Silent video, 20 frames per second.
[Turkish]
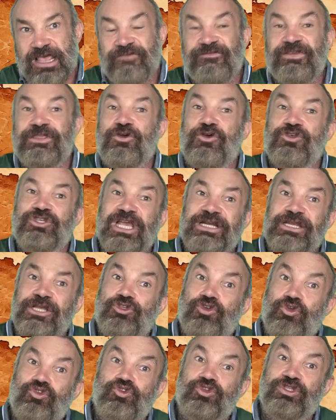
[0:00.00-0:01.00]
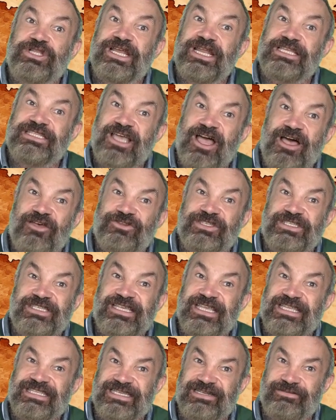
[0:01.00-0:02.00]
Ve de özellikle çocuklara
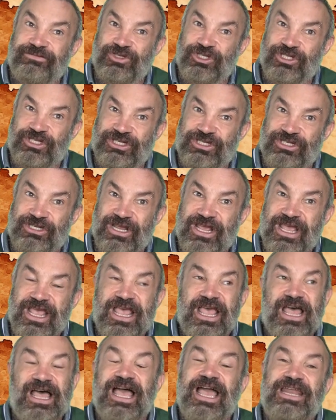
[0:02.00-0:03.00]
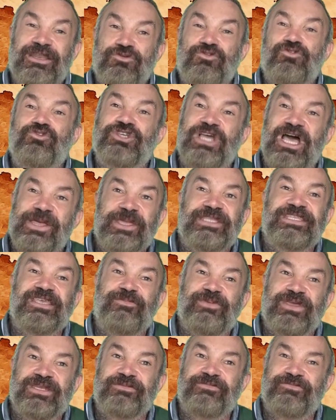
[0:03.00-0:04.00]
tavsiye edilmiştir. Yani Ülke
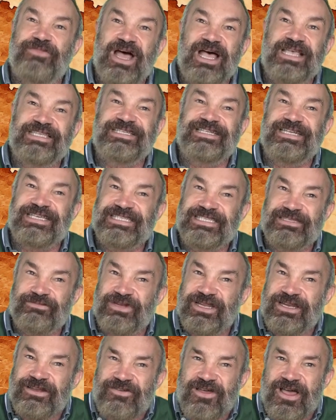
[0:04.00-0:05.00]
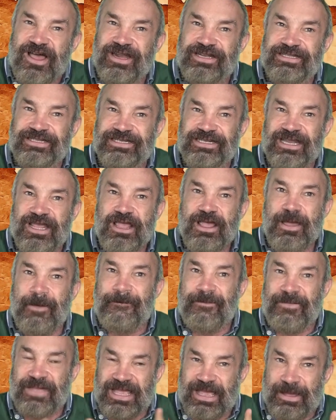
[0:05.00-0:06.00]
Adatepe'nin bazı resimleri vardır.
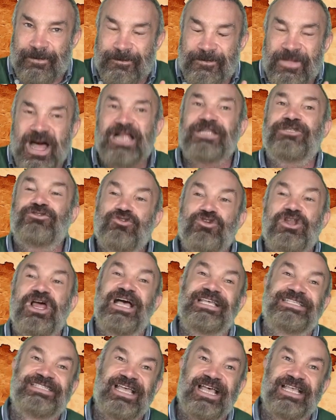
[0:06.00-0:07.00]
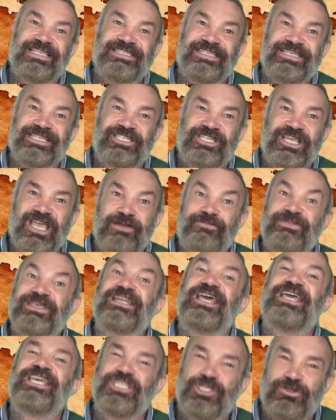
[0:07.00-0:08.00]
Malt hülasası içer,
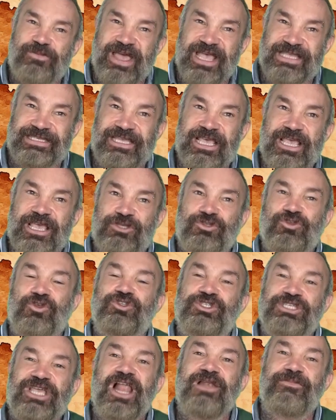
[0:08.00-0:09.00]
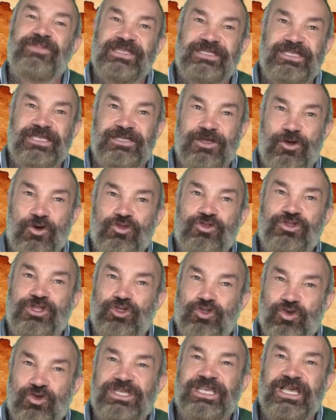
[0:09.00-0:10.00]
bira içmez. Sosyal medyada onun da
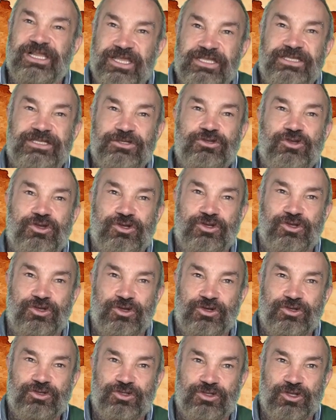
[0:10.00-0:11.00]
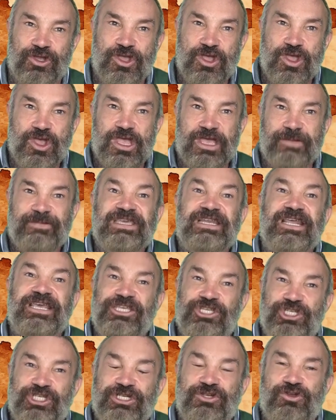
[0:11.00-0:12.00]
çok yalanını görüyoruz. Bira
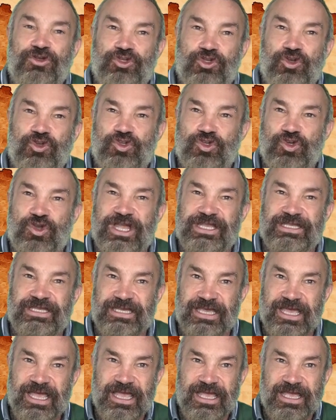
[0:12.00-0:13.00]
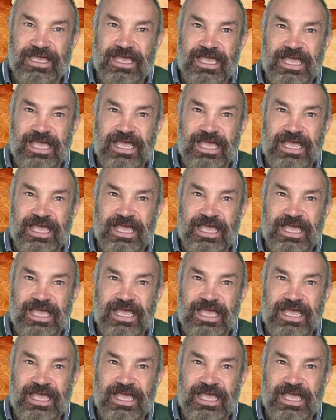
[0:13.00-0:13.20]
içiriyor çocuğa diye.